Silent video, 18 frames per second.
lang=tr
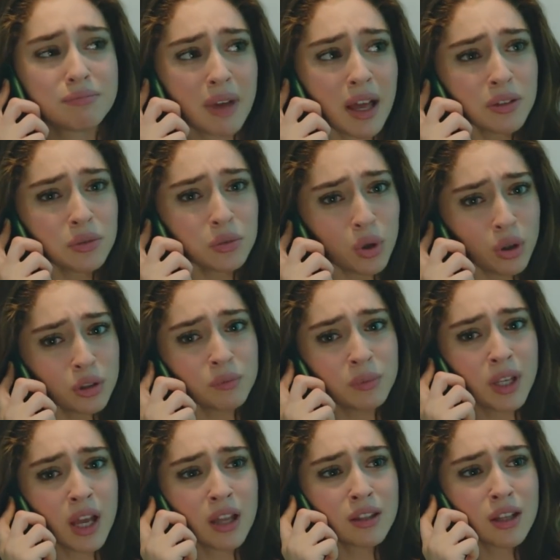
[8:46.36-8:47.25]
Ben
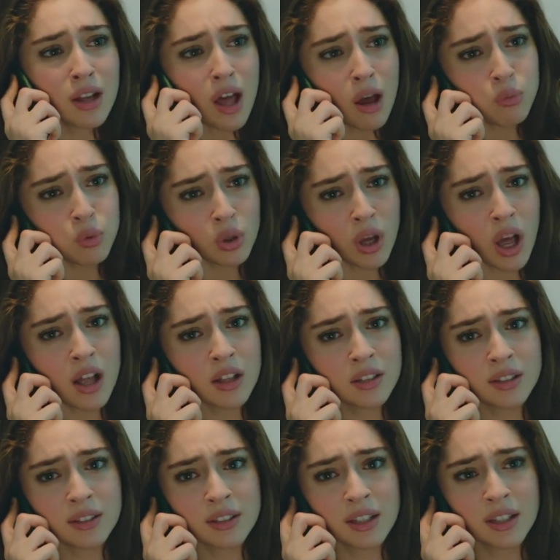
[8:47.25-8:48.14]
dört bir yandan abluk
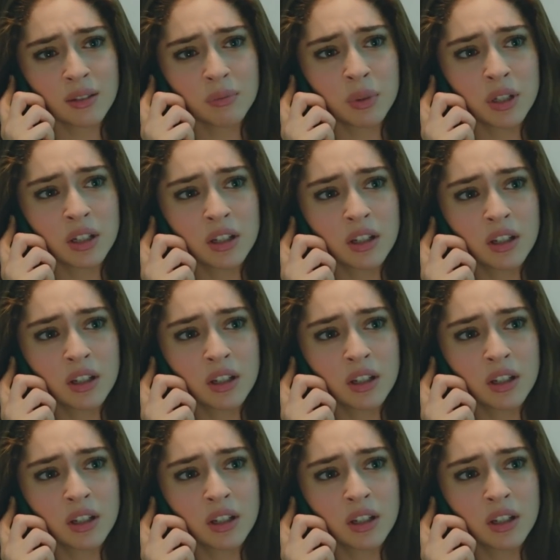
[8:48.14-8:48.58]
altındayım.